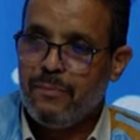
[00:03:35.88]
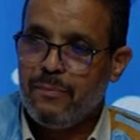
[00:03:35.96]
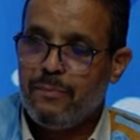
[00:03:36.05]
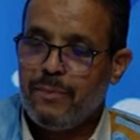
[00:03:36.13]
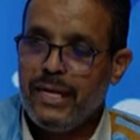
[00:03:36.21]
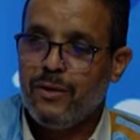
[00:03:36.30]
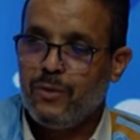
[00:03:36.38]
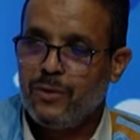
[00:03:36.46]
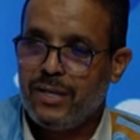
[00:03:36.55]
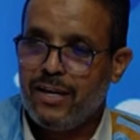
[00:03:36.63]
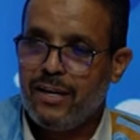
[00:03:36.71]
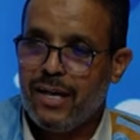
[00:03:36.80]
منين
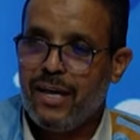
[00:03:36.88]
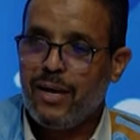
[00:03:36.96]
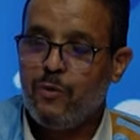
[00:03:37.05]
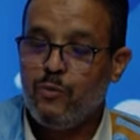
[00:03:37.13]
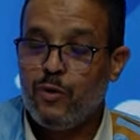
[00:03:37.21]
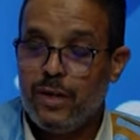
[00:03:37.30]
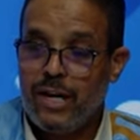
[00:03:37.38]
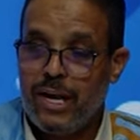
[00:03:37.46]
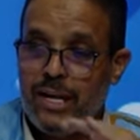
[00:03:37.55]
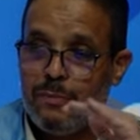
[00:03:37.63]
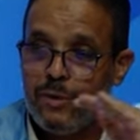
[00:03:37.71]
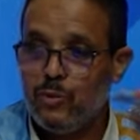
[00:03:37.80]
يوصل؟ حال الافق
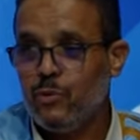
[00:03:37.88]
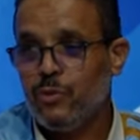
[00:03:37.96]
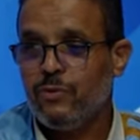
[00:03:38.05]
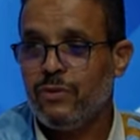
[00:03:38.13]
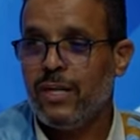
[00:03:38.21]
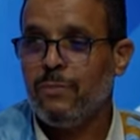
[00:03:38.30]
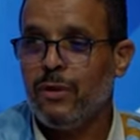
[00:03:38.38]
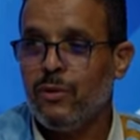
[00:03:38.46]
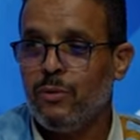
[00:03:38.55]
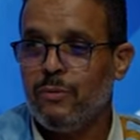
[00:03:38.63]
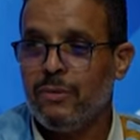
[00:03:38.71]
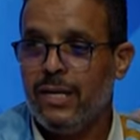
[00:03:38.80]
الان مسدود في هذه
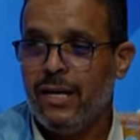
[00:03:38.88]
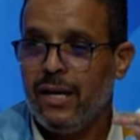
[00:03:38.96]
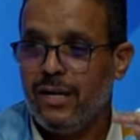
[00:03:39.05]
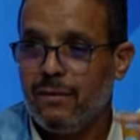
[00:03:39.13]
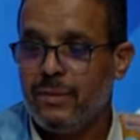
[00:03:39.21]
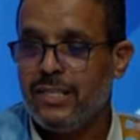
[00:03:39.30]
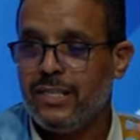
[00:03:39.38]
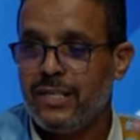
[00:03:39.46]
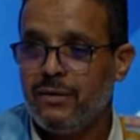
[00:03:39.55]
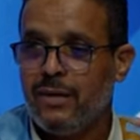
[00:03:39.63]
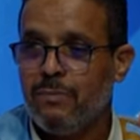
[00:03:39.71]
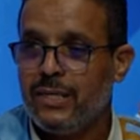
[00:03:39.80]
المنظومه منين يلحق بي
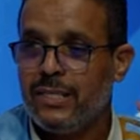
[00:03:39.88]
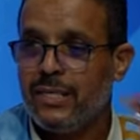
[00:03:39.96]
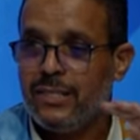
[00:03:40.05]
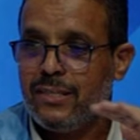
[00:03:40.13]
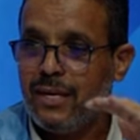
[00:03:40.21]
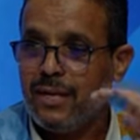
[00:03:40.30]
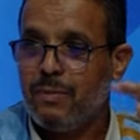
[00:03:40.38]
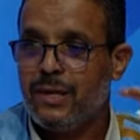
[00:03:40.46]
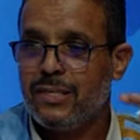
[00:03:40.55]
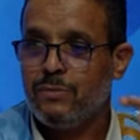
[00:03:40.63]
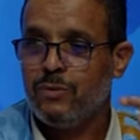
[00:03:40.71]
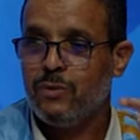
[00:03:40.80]
تي ولا بي تي اس اكبر
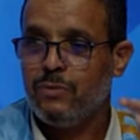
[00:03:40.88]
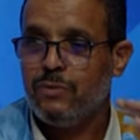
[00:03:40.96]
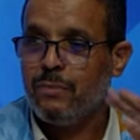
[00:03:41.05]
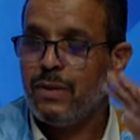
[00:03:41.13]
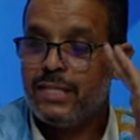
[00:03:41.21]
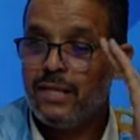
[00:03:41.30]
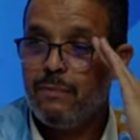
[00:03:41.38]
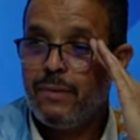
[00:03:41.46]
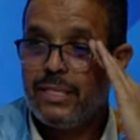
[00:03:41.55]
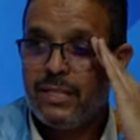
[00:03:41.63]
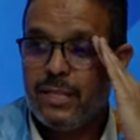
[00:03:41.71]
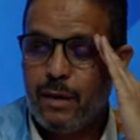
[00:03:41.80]
شيء موجود فيه ما
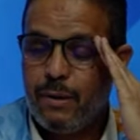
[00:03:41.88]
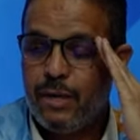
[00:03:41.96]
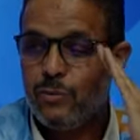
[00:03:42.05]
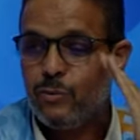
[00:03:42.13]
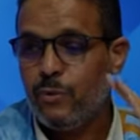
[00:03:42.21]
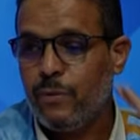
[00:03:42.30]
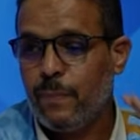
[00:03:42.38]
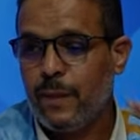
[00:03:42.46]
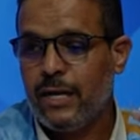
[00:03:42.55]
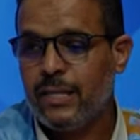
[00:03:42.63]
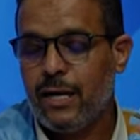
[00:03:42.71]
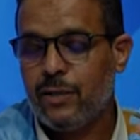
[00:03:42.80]
الطالب عنده
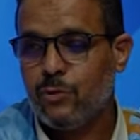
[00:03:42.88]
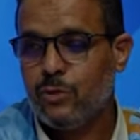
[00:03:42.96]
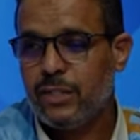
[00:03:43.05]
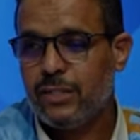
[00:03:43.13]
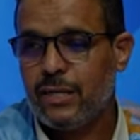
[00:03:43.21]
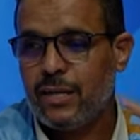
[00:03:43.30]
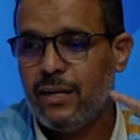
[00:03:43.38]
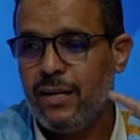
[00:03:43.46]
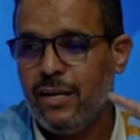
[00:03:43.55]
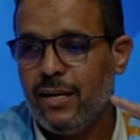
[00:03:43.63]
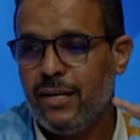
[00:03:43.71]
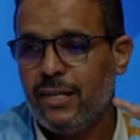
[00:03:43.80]
معناتها عنده جسر
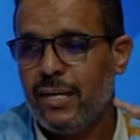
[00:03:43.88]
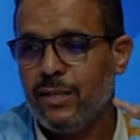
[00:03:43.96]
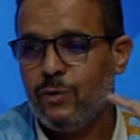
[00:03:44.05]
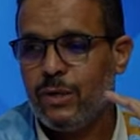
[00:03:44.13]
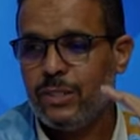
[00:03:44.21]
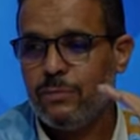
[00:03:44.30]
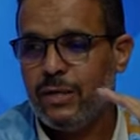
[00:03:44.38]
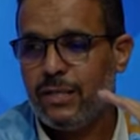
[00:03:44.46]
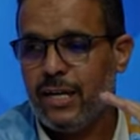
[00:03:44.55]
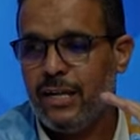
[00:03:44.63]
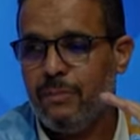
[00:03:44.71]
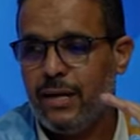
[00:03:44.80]
قاعد يواصل به
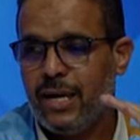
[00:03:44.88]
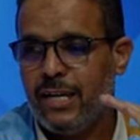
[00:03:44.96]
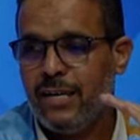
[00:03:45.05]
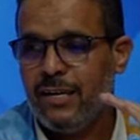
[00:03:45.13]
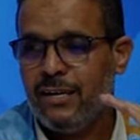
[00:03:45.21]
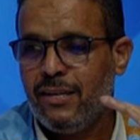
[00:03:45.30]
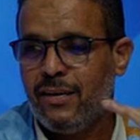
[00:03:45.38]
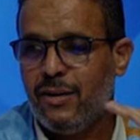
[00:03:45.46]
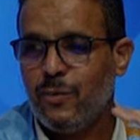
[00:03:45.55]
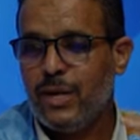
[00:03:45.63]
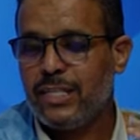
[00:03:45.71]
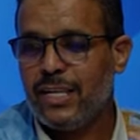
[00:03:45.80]
التعليم العالي
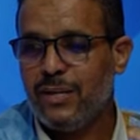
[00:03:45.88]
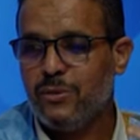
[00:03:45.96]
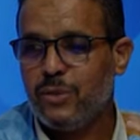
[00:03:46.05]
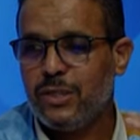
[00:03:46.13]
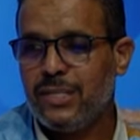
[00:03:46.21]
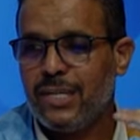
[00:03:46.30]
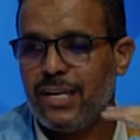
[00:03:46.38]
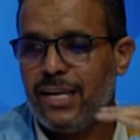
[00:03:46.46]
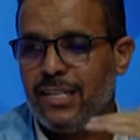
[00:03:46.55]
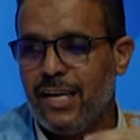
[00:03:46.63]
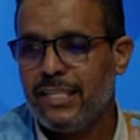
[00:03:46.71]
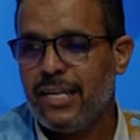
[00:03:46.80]
ولا عنده جسر
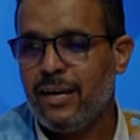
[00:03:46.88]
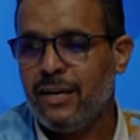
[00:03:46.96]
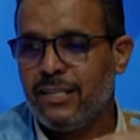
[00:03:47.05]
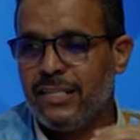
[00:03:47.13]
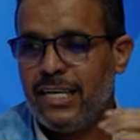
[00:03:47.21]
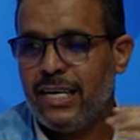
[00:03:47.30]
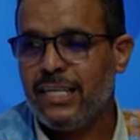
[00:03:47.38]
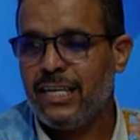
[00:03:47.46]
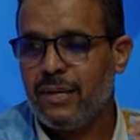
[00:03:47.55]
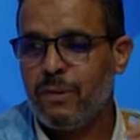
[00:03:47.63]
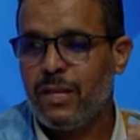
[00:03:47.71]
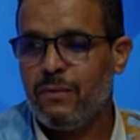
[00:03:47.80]
قاعد حتى الشهاده
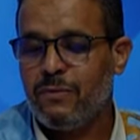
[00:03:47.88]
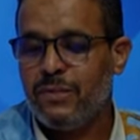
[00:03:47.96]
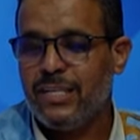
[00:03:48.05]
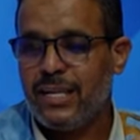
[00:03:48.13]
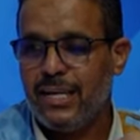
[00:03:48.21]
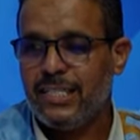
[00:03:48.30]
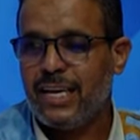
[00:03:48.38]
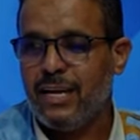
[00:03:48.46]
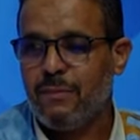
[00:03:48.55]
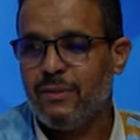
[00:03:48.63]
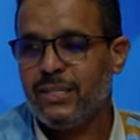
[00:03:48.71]
اللي يقبضها نفسها حتى الان ما